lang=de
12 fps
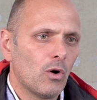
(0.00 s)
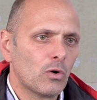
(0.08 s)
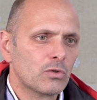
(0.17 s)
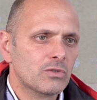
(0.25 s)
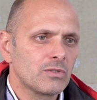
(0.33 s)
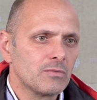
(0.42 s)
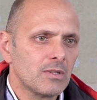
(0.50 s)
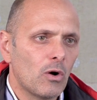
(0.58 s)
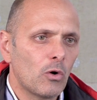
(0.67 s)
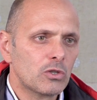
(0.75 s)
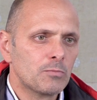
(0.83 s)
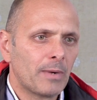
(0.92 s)
außen
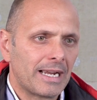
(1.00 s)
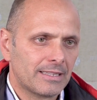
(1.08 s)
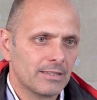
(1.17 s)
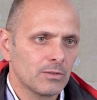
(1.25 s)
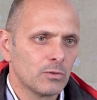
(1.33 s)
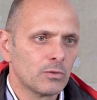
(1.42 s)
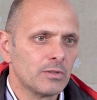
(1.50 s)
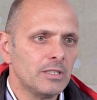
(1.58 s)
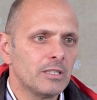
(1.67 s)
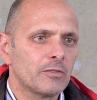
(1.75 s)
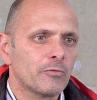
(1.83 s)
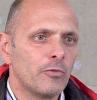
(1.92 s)
ausbreiten und
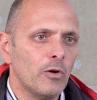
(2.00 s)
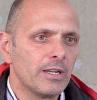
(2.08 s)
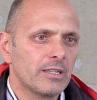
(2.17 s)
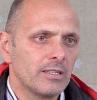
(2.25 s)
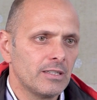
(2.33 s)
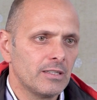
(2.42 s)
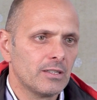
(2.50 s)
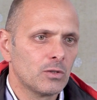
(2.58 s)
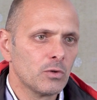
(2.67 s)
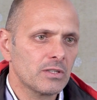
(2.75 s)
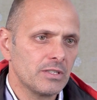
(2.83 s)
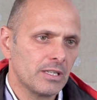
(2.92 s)
nicht völlig
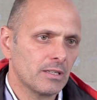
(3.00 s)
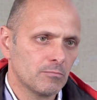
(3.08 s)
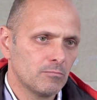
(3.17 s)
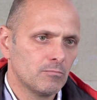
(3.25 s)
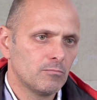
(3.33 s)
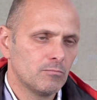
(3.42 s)
durchsickern.